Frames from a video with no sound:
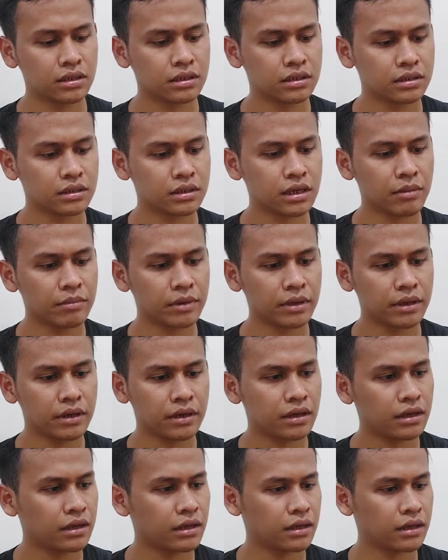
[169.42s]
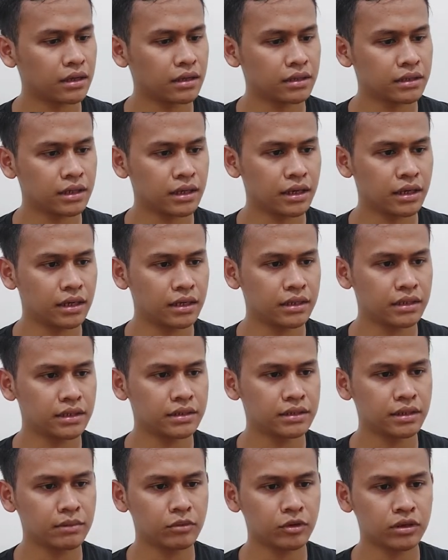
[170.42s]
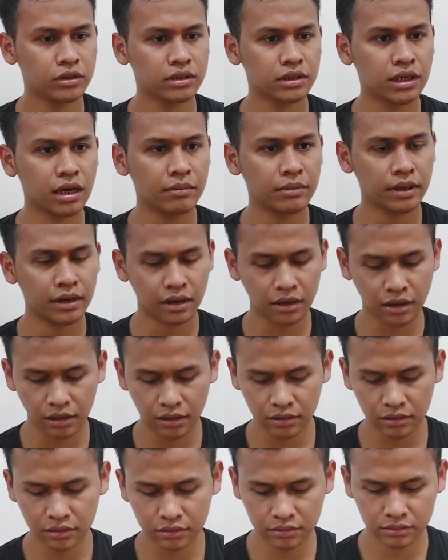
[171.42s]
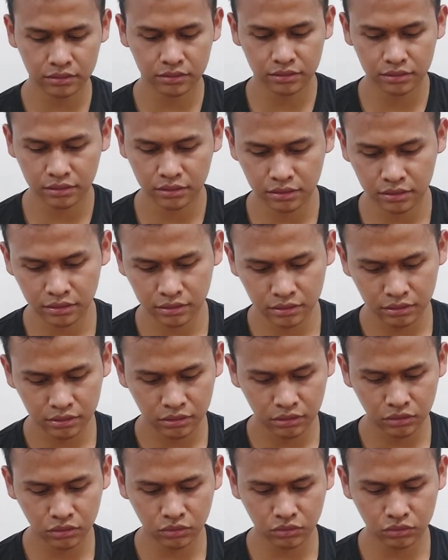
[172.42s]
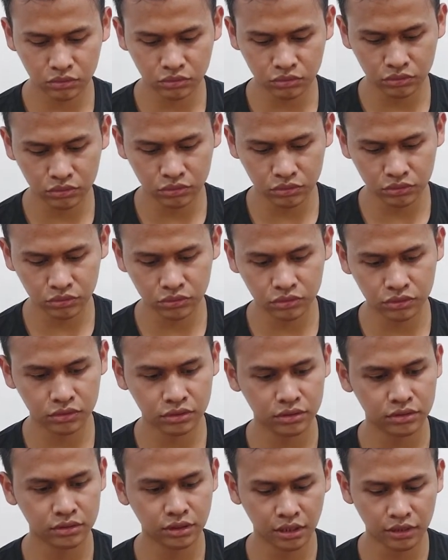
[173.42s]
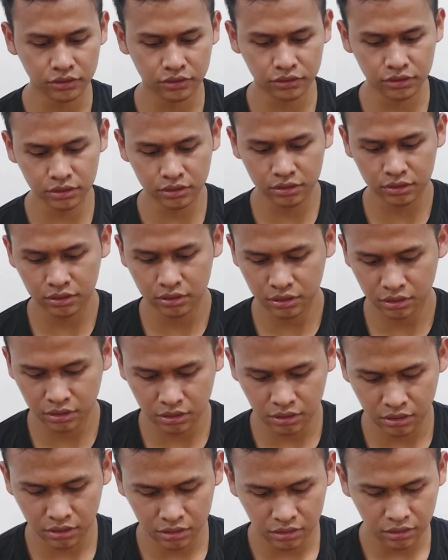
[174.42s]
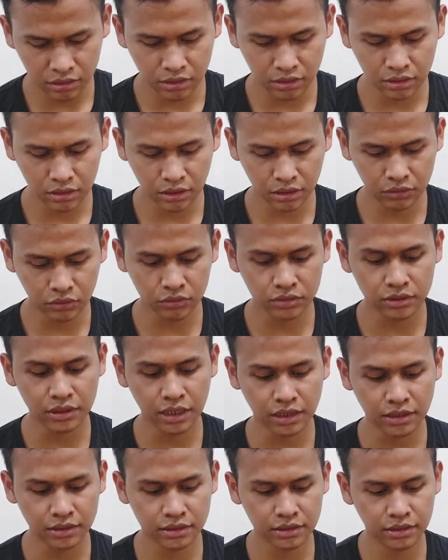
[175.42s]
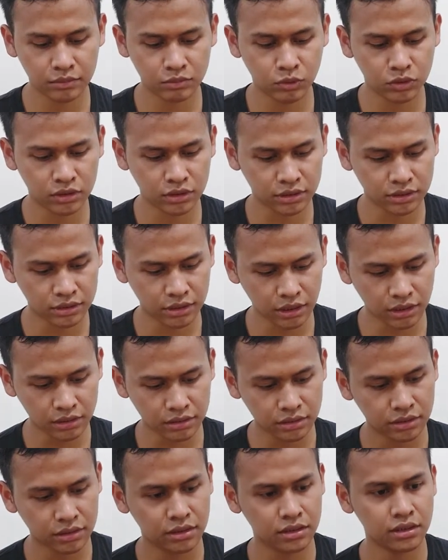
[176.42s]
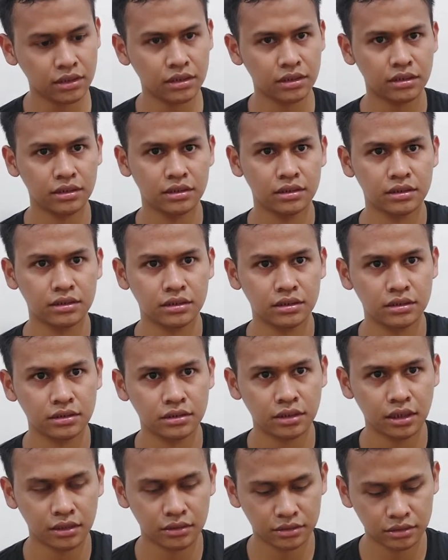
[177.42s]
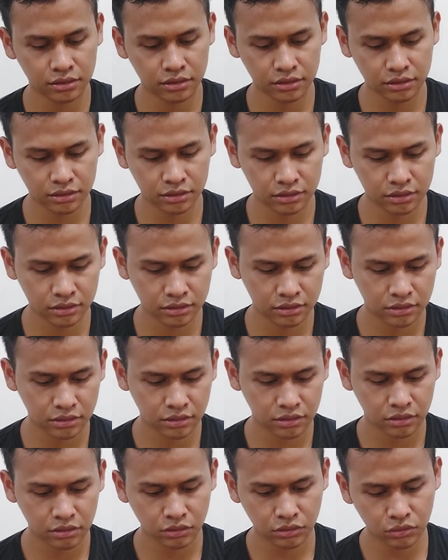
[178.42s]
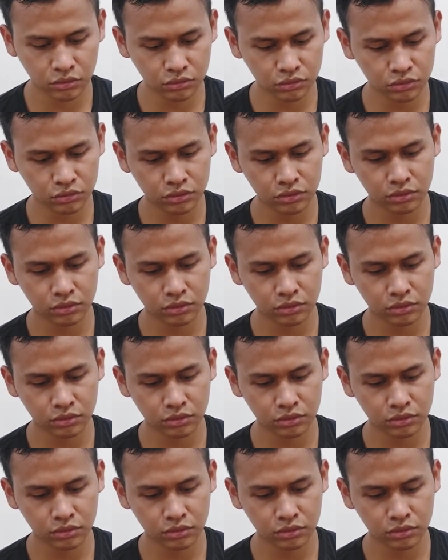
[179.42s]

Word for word: ke kamera ya ini sambungan ke kamera terus charges atau cas yang buat ngecas ini charges terus